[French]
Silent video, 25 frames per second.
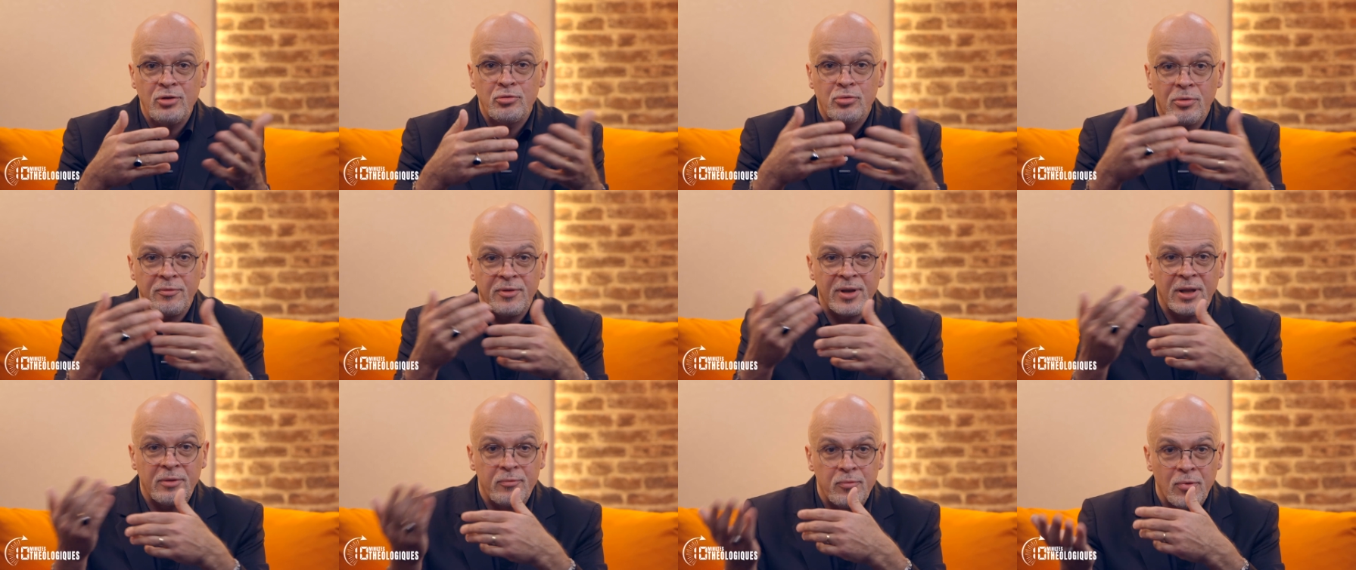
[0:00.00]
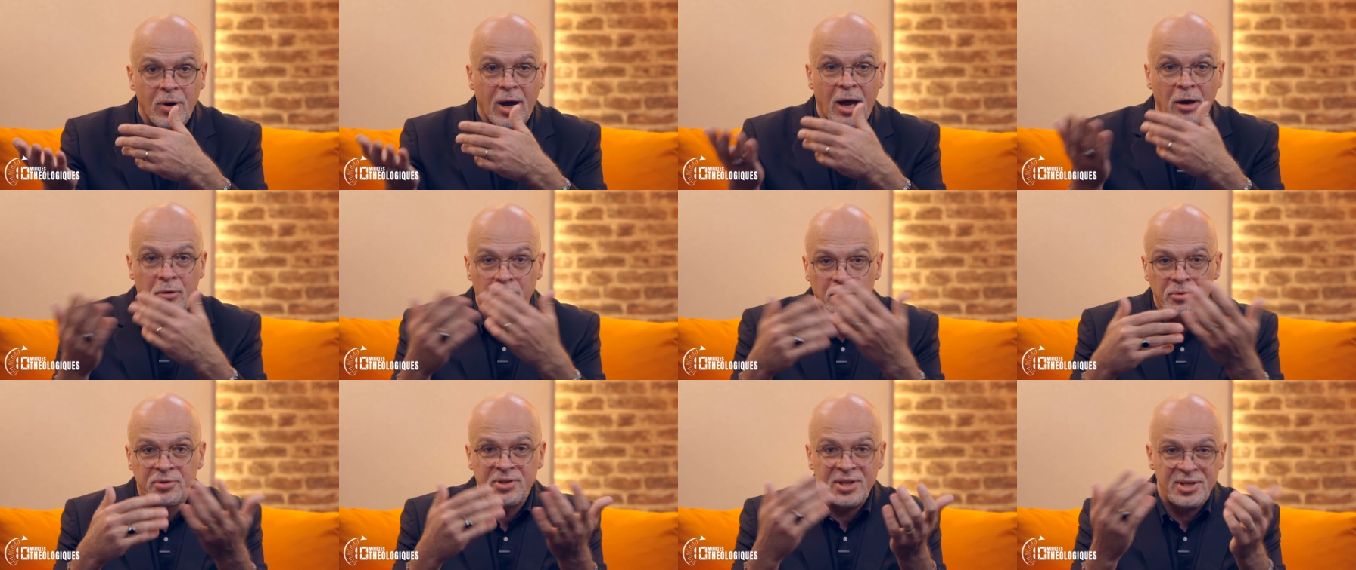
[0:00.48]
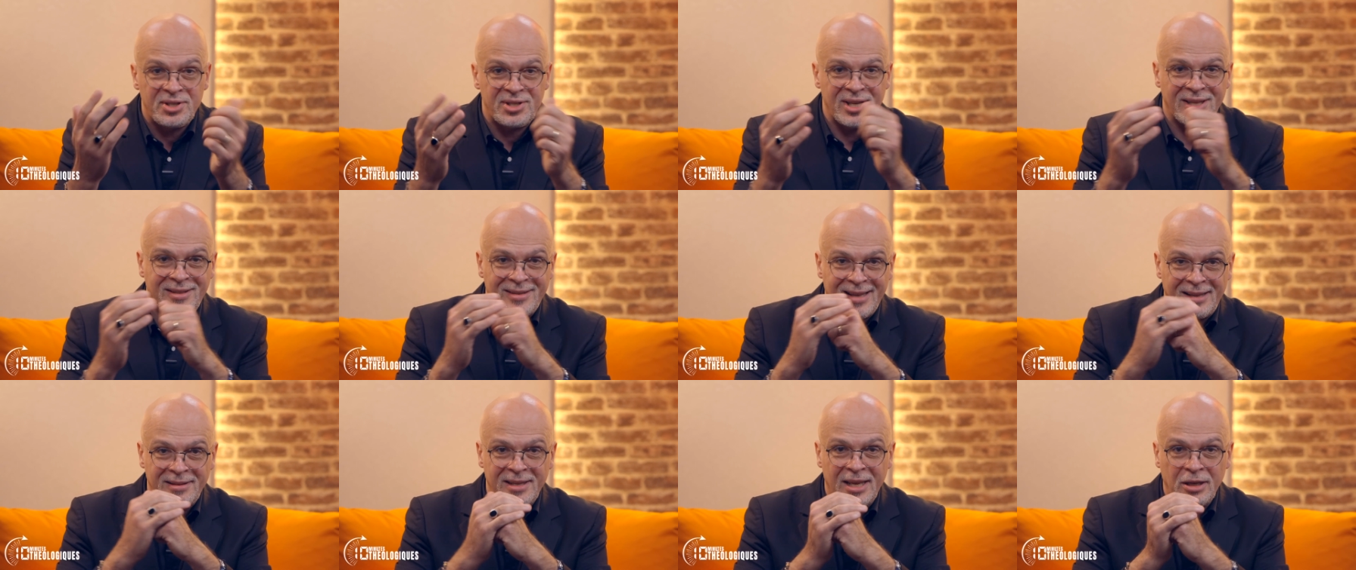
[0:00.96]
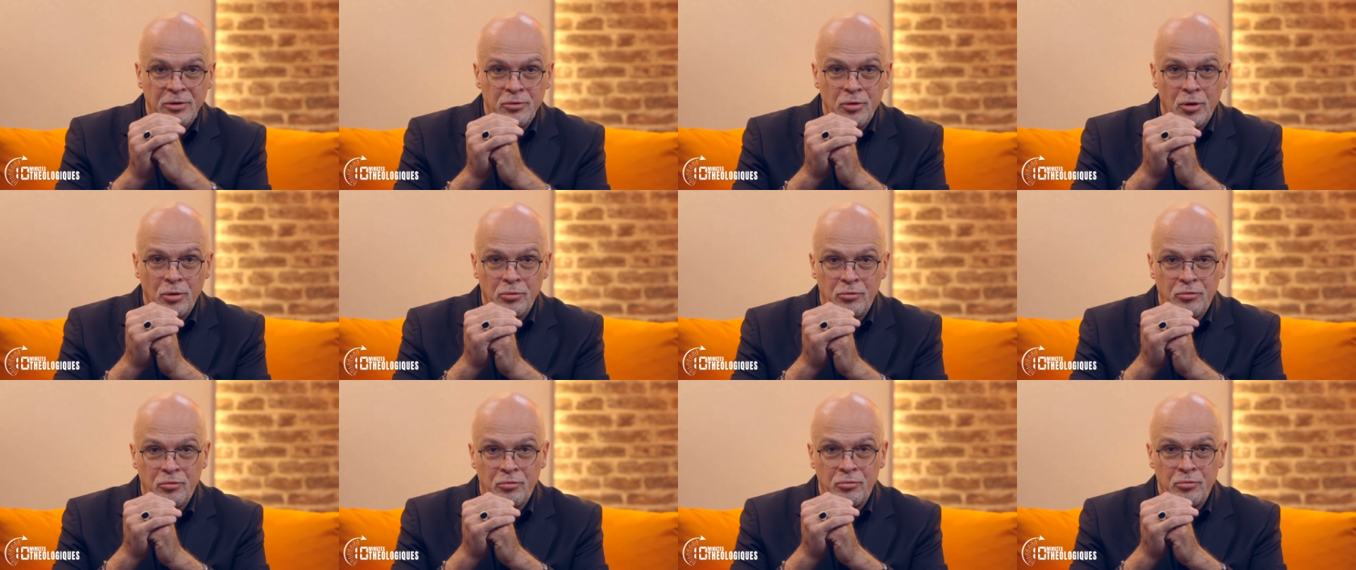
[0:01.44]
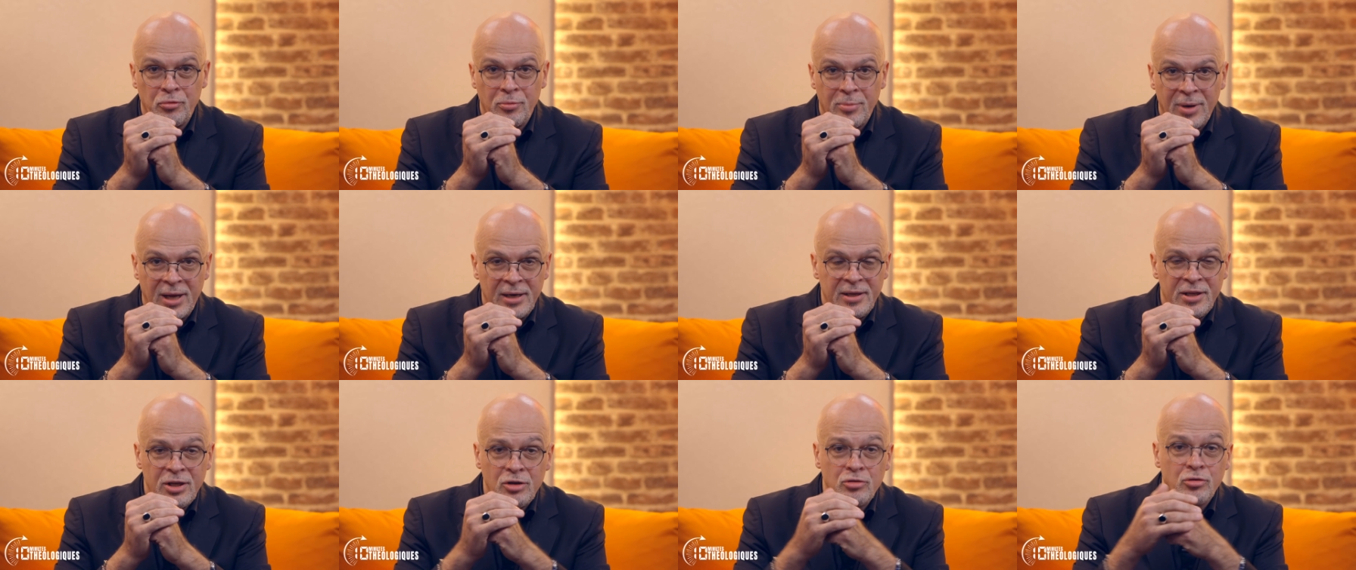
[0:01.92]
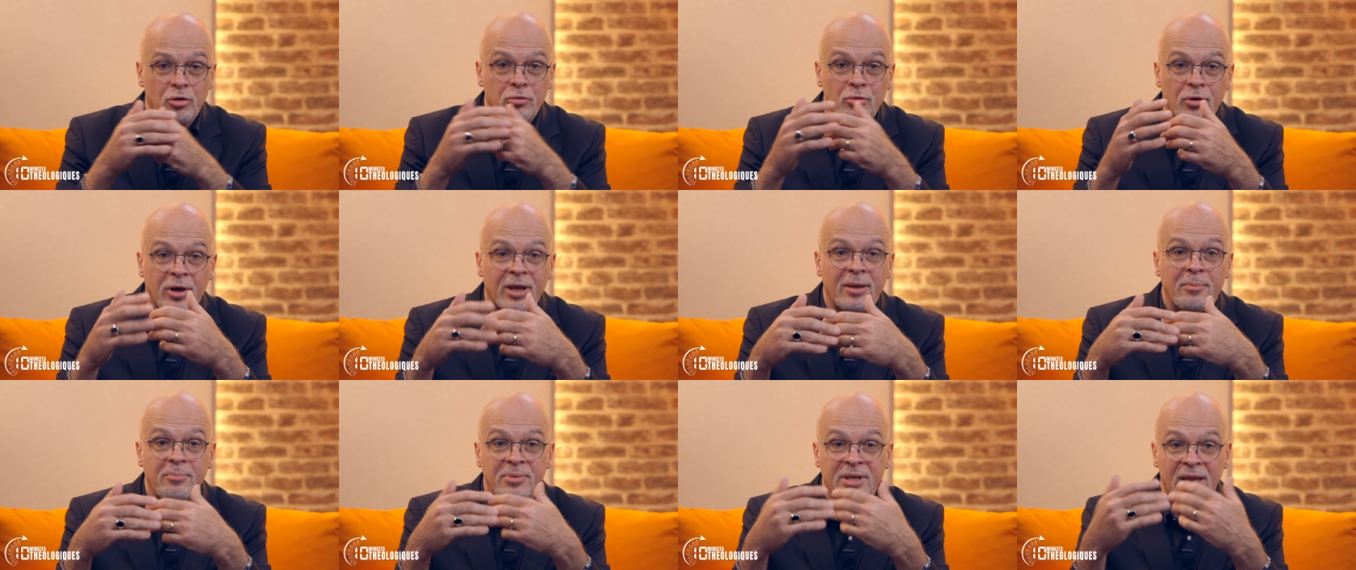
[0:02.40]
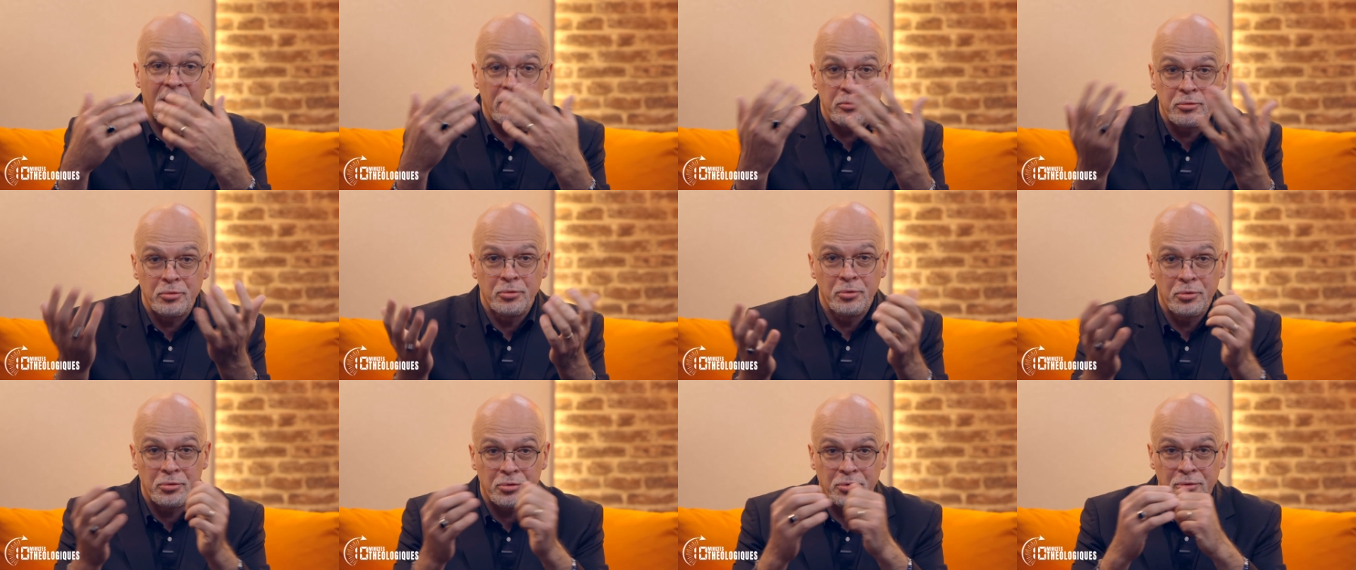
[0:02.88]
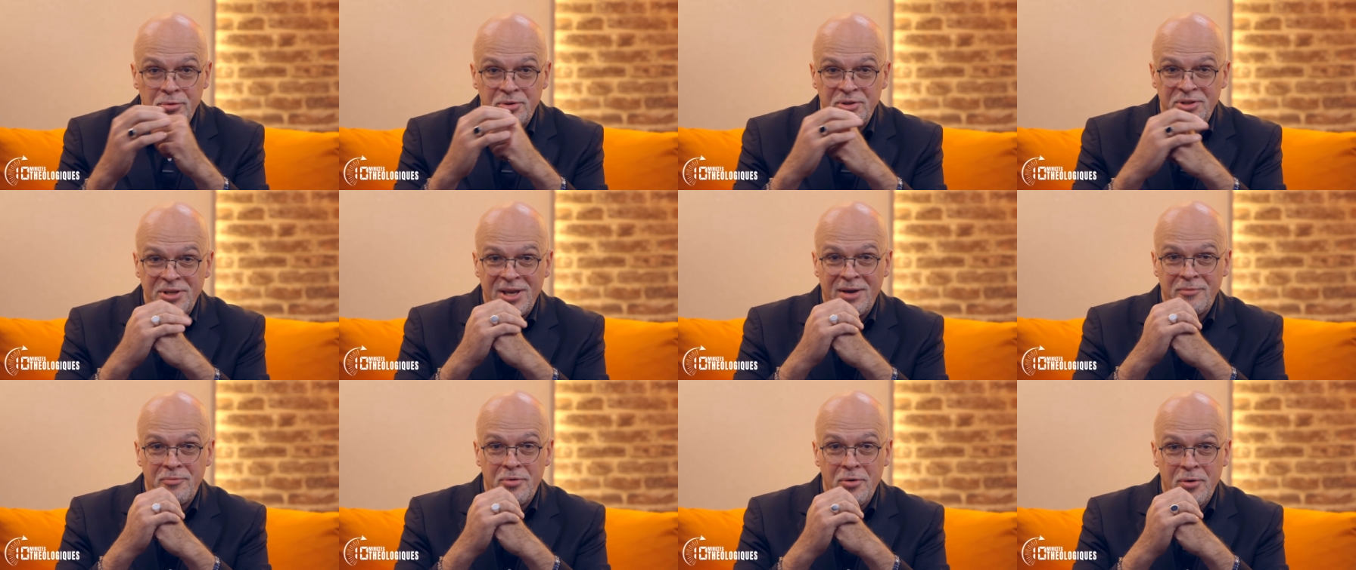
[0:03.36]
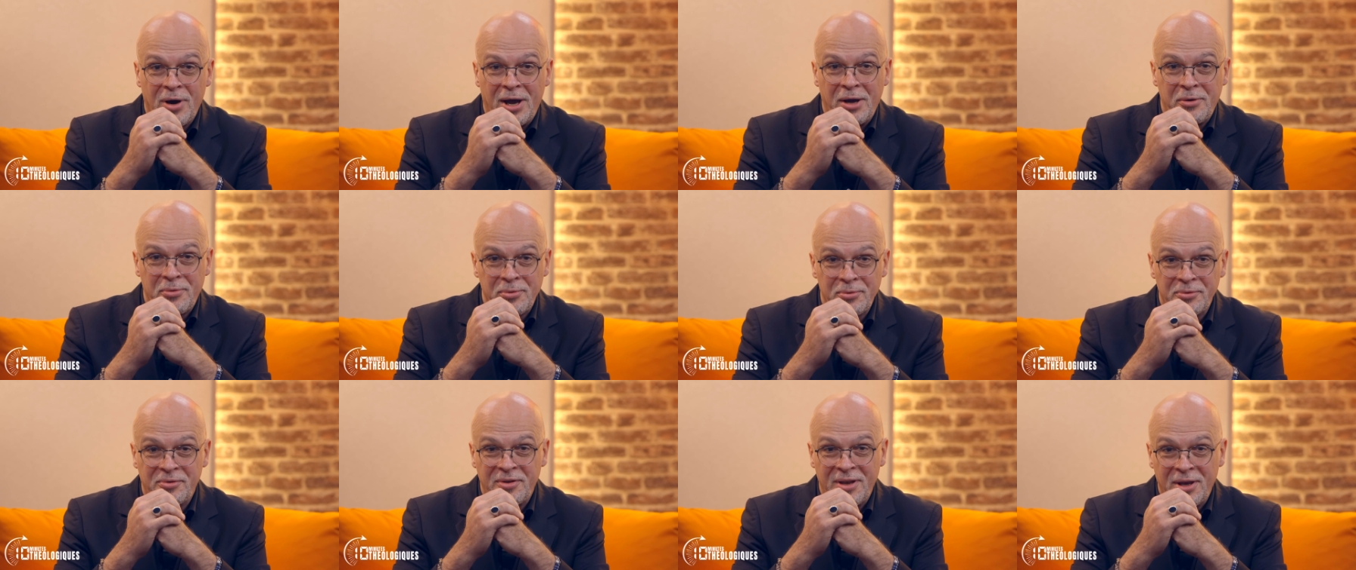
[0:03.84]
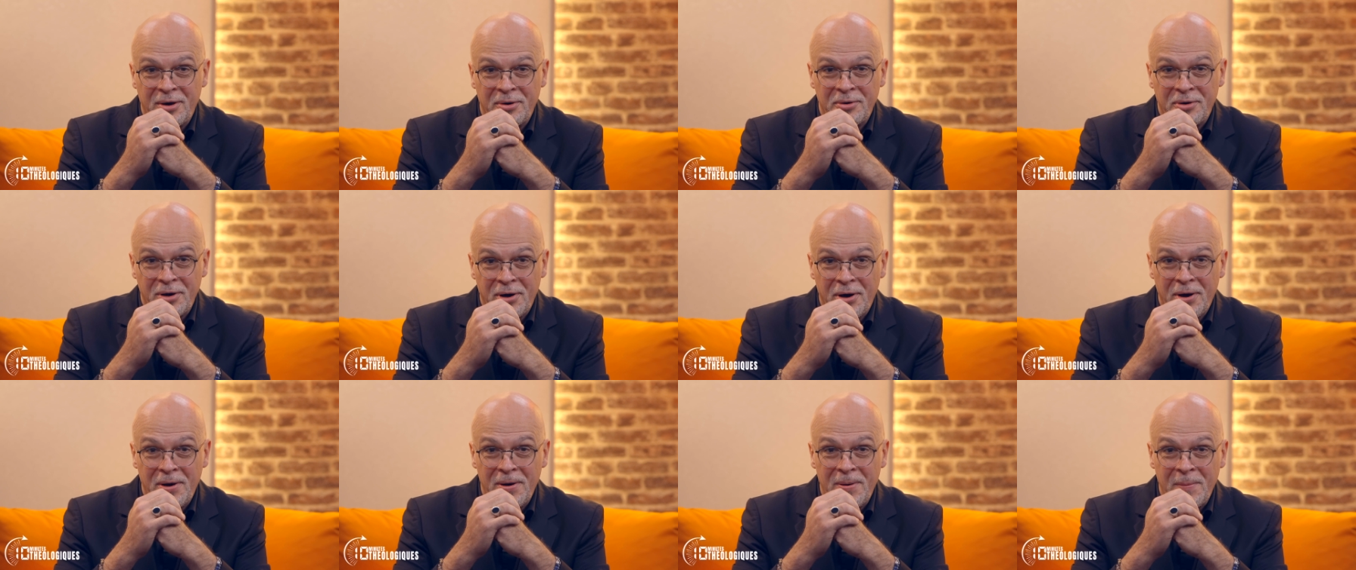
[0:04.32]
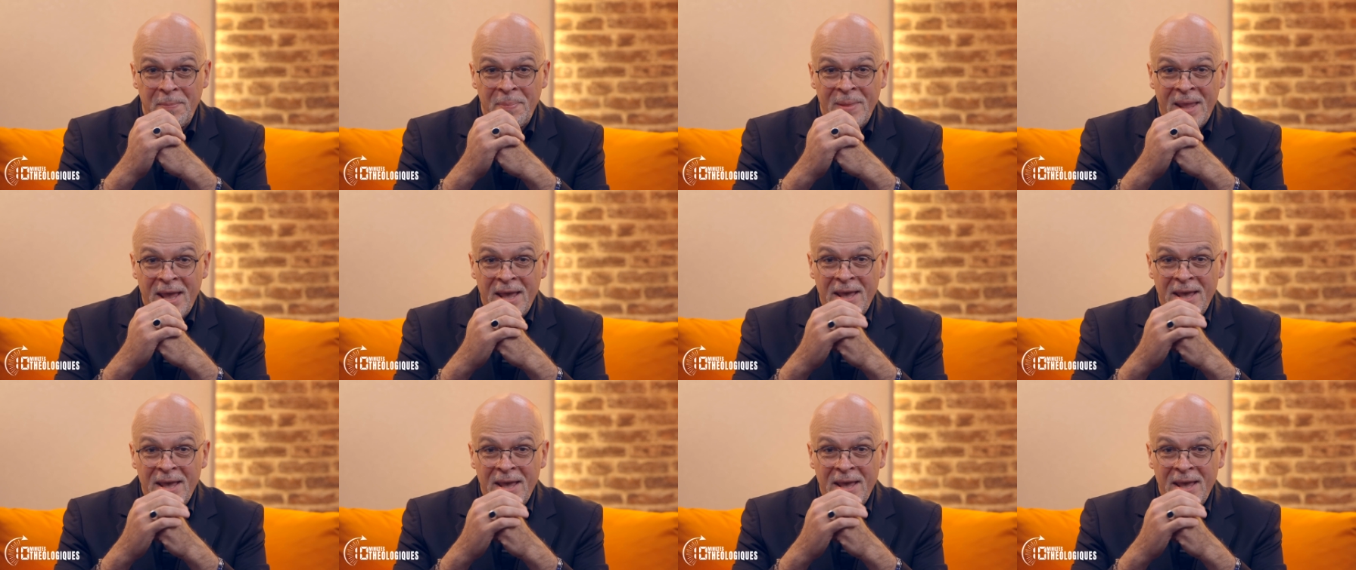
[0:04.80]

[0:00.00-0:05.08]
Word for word: Je viens de vous raconter cette anecdote du Mali, j'en aurai bien d'autres aussi à vous raconter encore.